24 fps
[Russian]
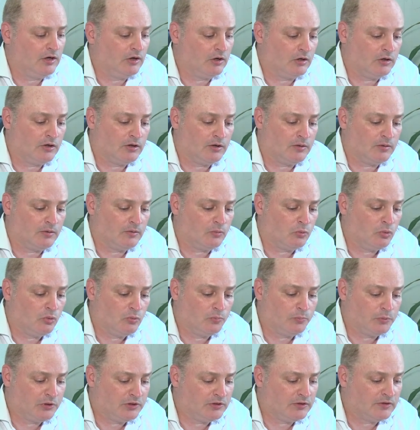а,
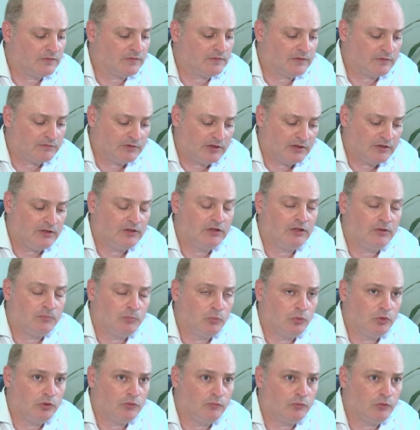о предоставлении
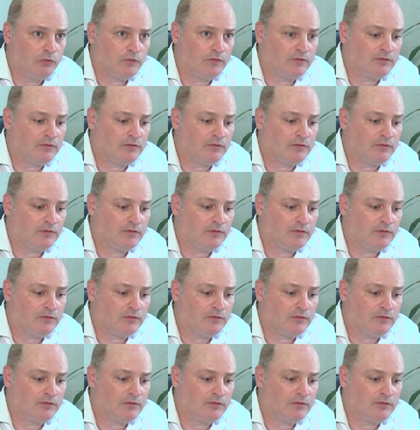ему его